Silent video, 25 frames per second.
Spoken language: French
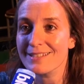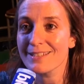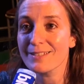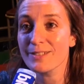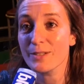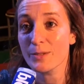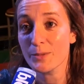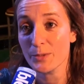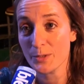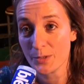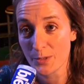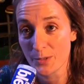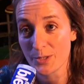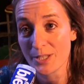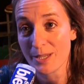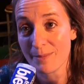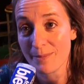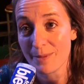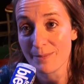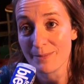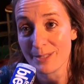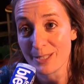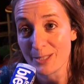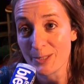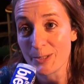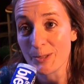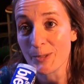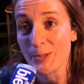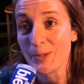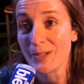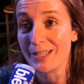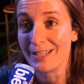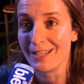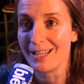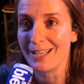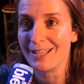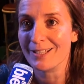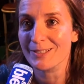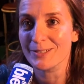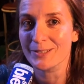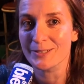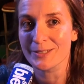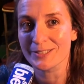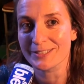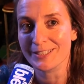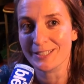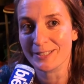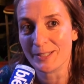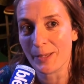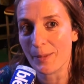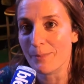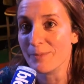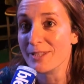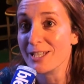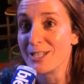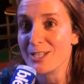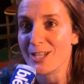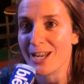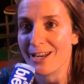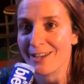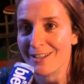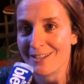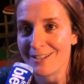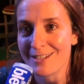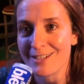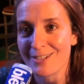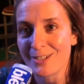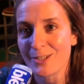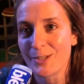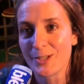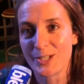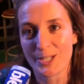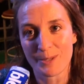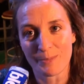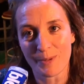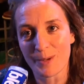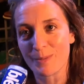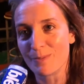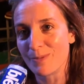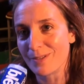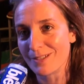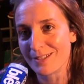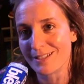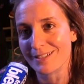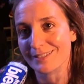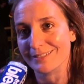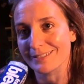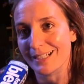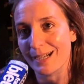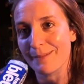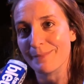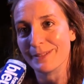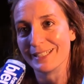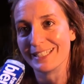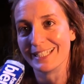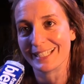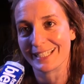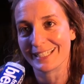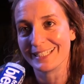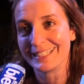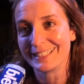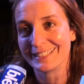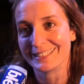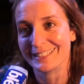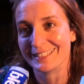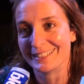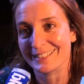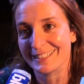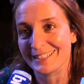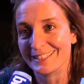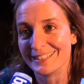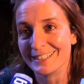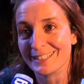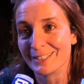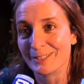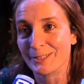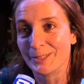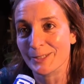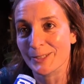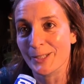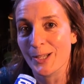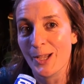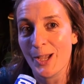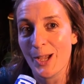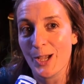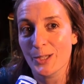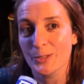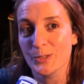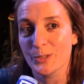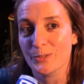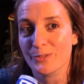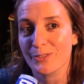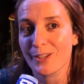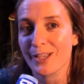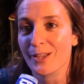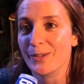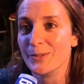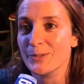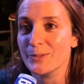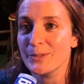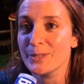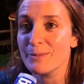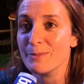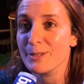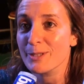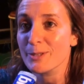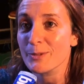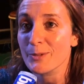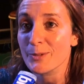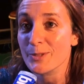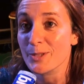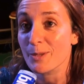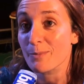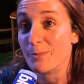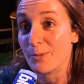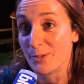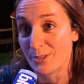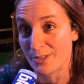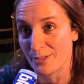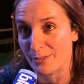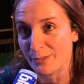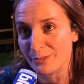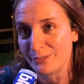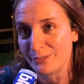C'était une deuxième émission et là, euh, c'était un petit challenge que j'ai proposé euh, à Médéric, c'est-à-dire de, faire une émission 100%